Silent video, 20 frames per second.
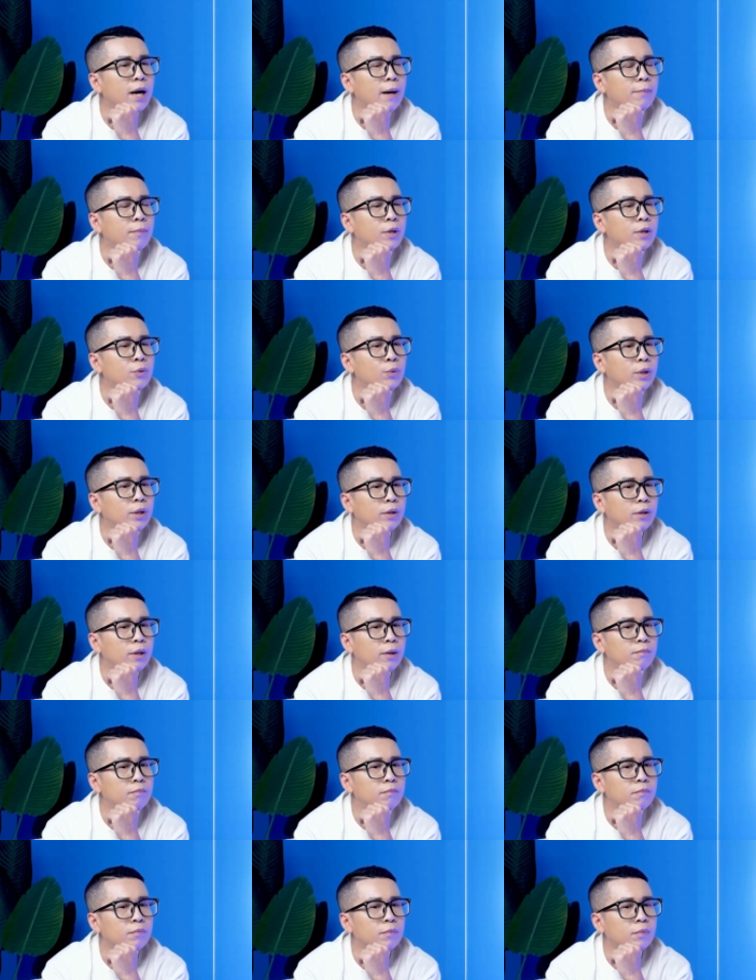vẫn nằm ở chuyện
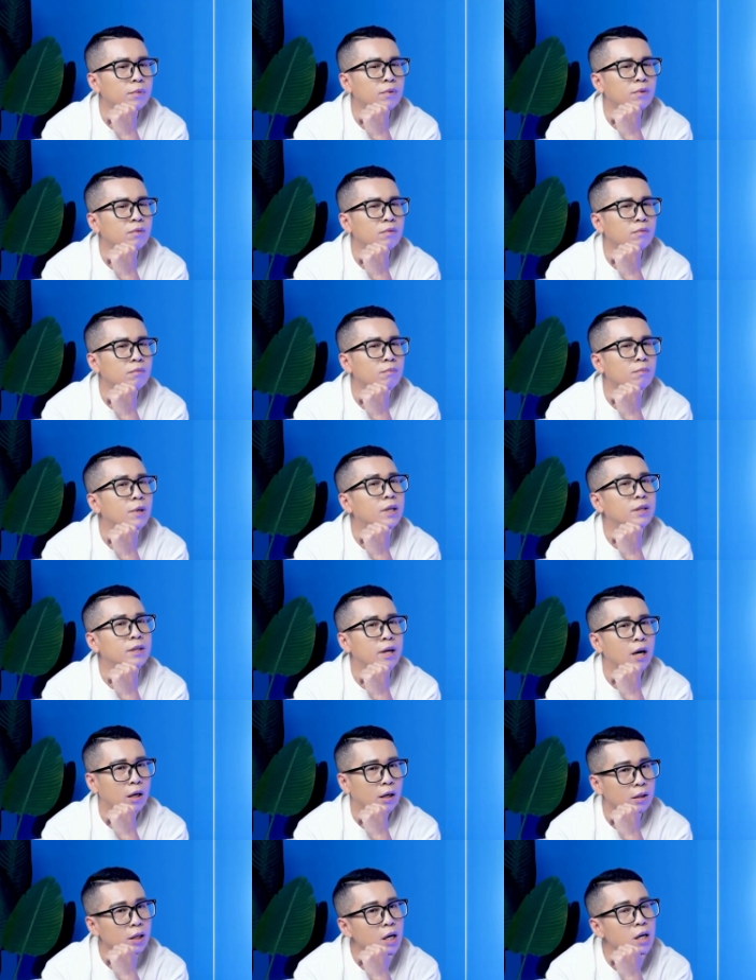là
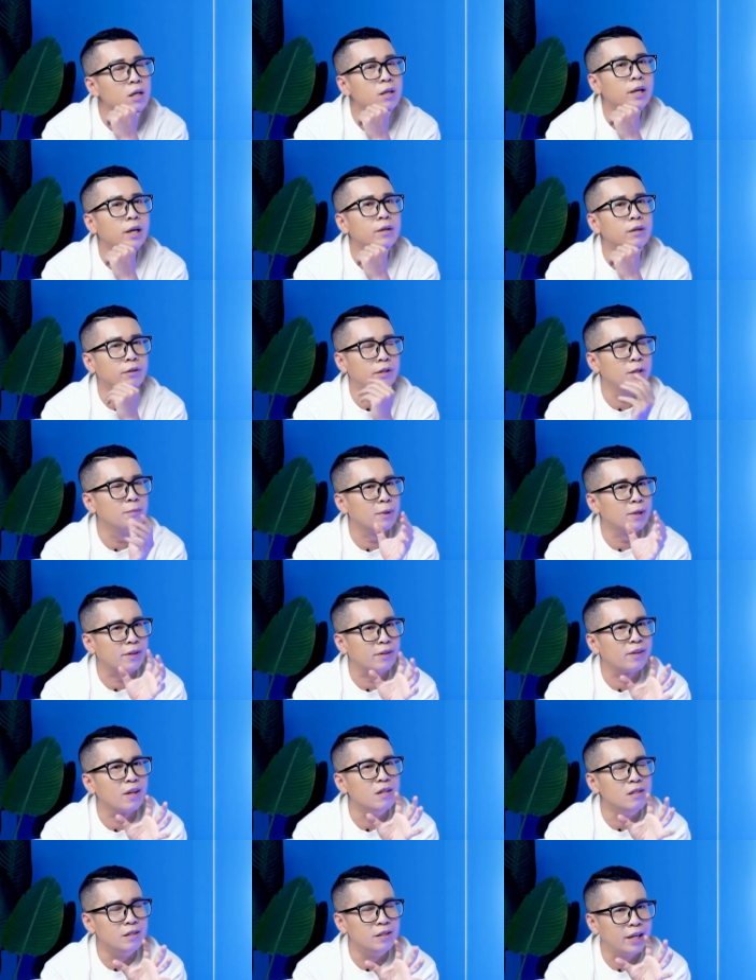mình nhận thức ra được, nhưng mà
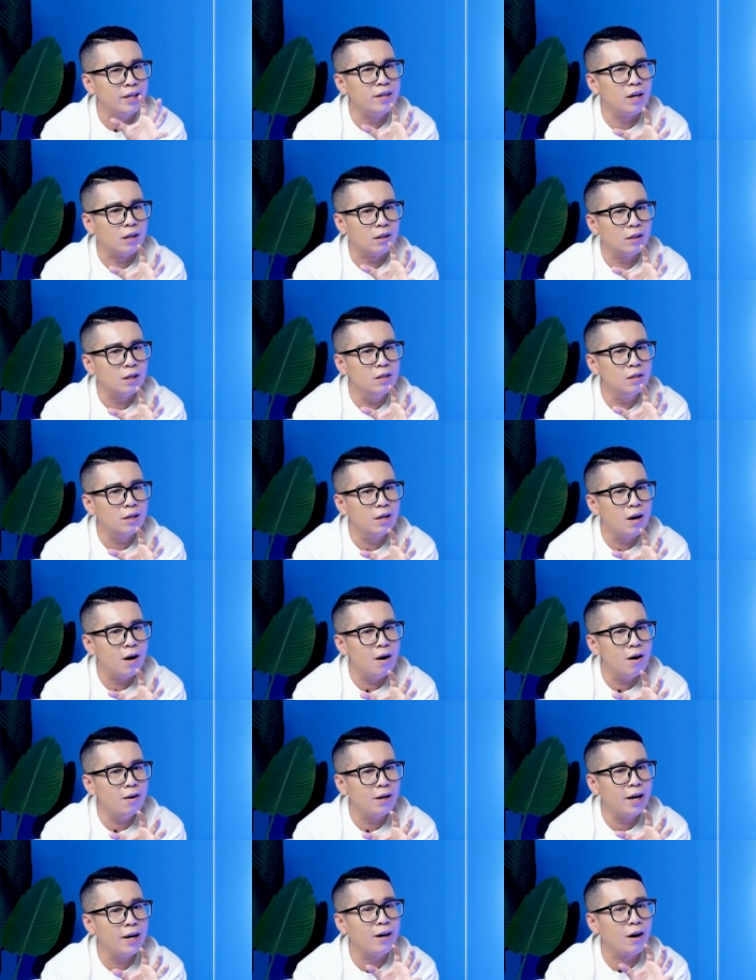từ cái nhận thức
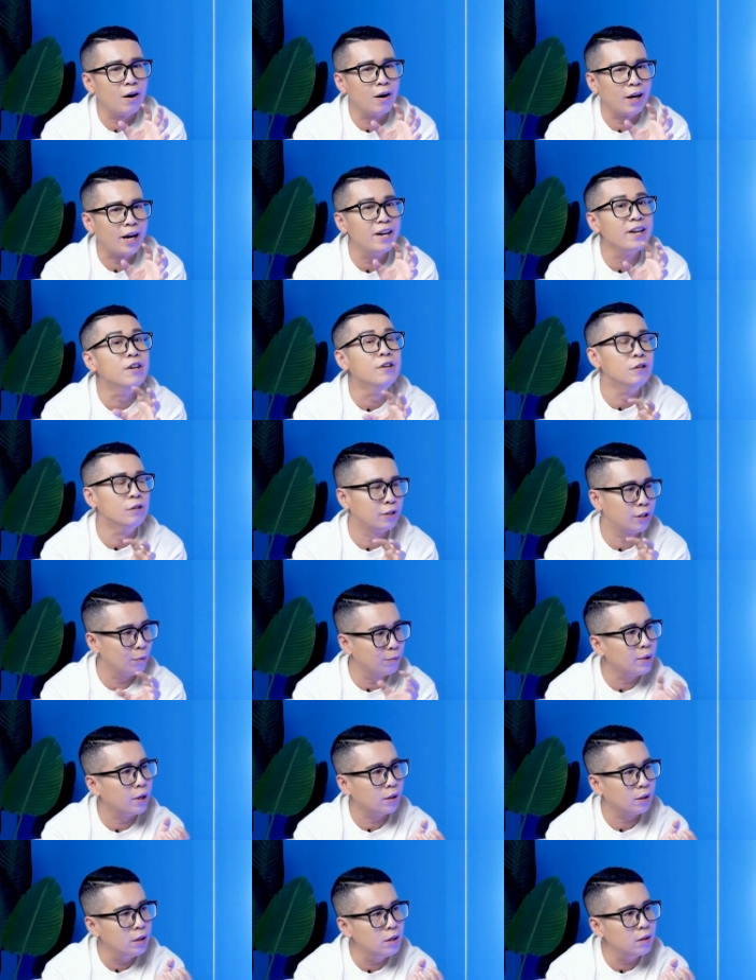đó, cái gọi là cái được
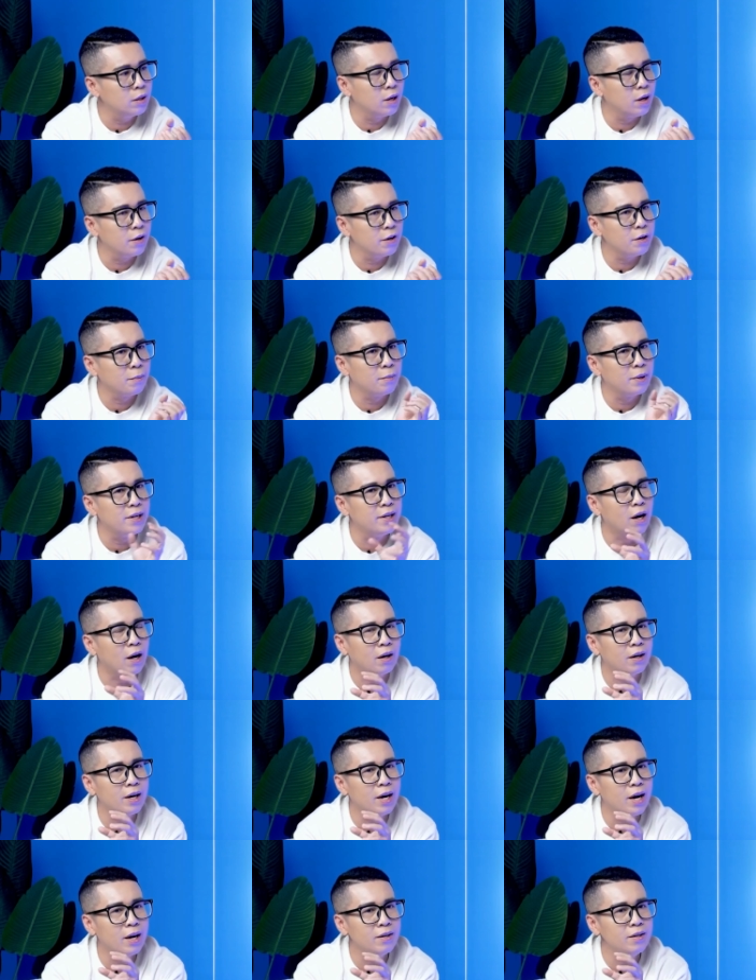trong nhận thức đó, nhưng nó
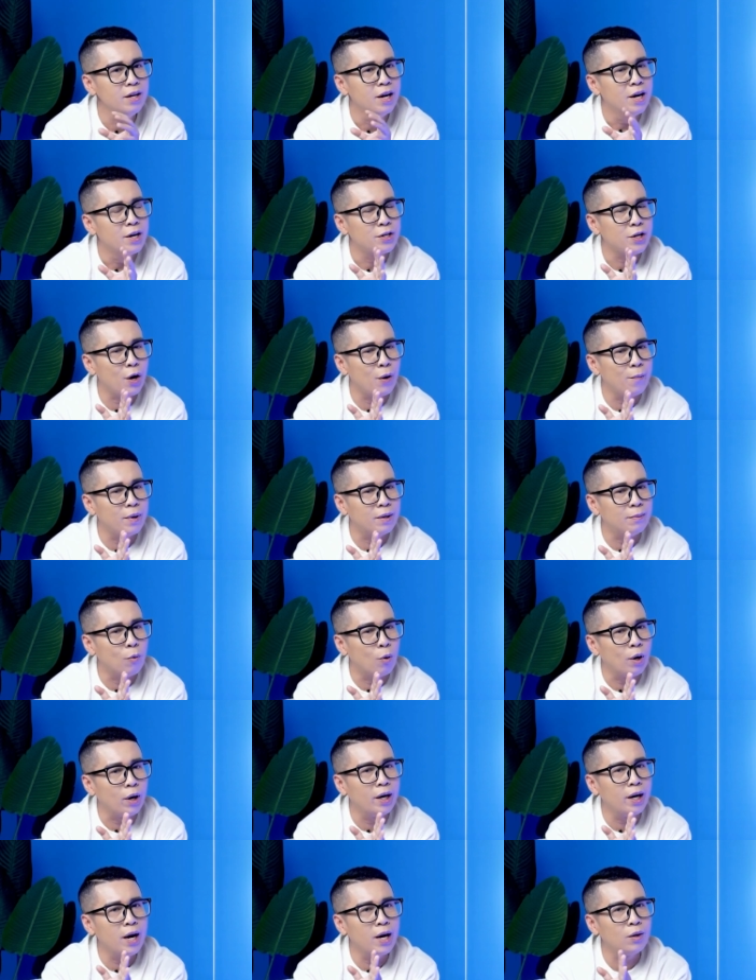dẫn đến cho
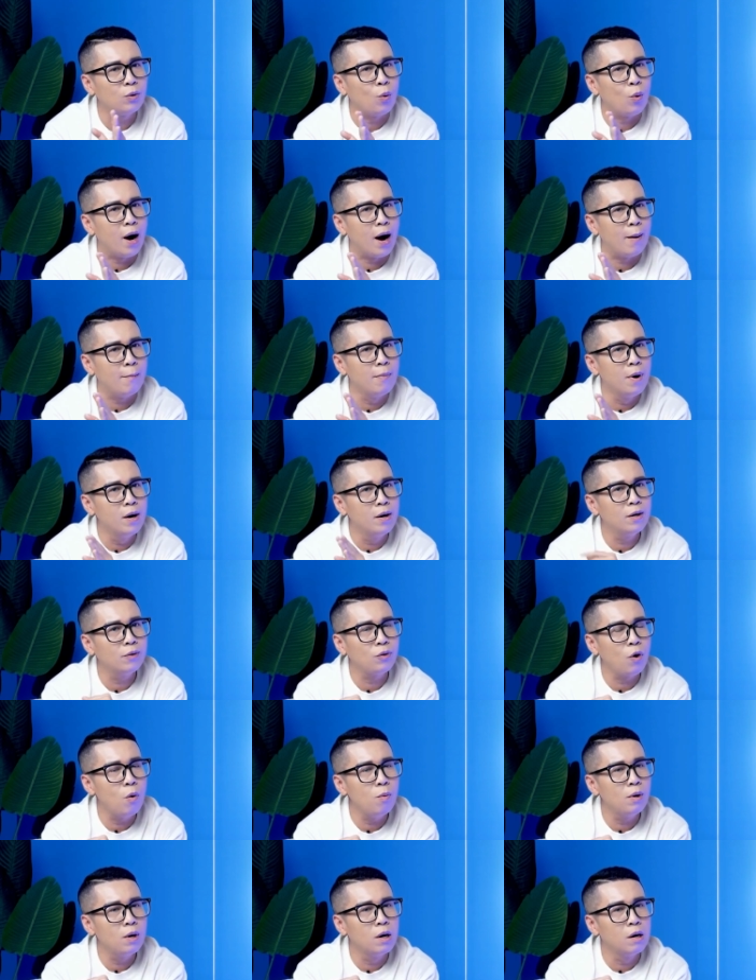mình một cái kết quả mới nó
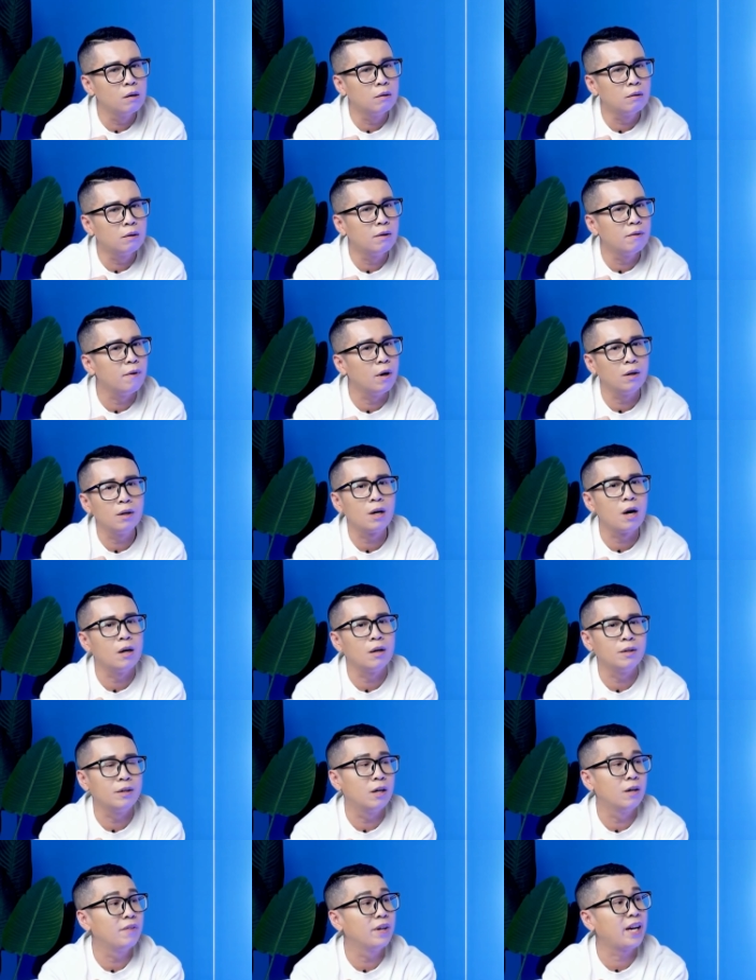tốt hơn, nó vẫn
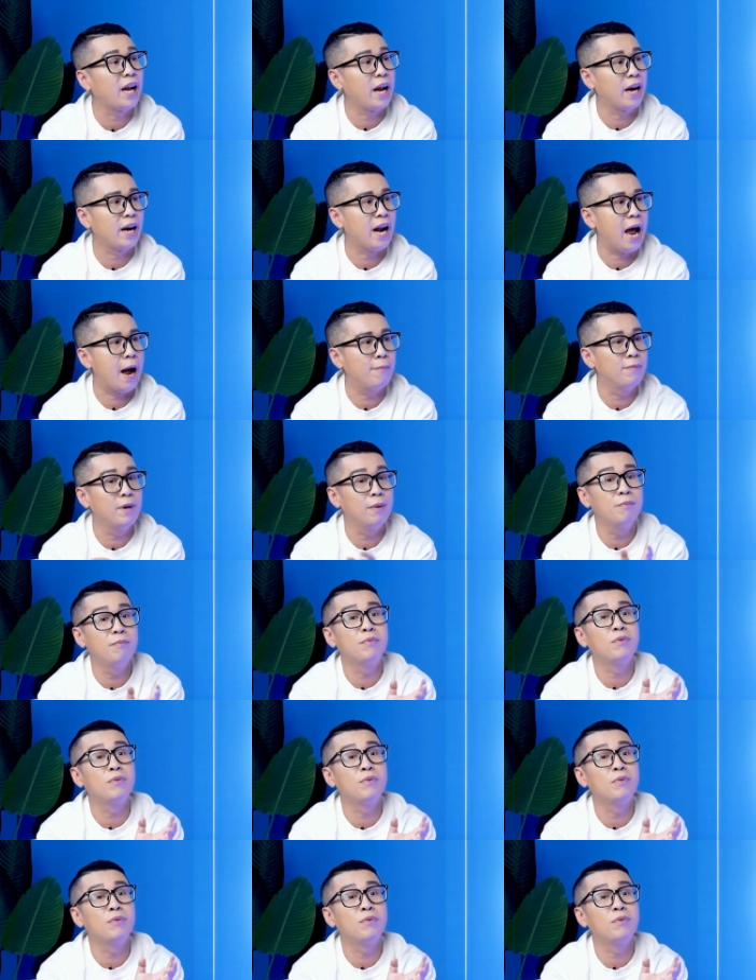cần người đó phải can đảm